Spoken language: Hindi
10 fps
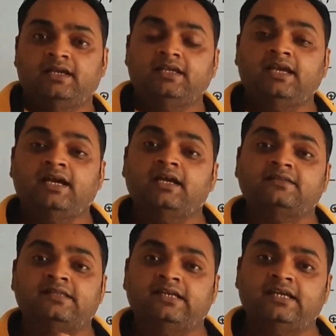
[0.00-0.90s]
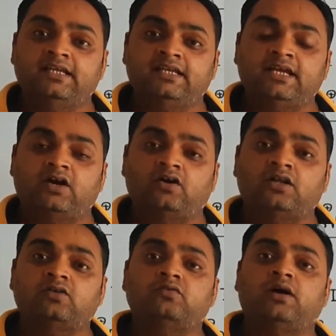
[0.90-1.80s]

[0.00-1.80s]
या एसिडिटी के ऑर्डर को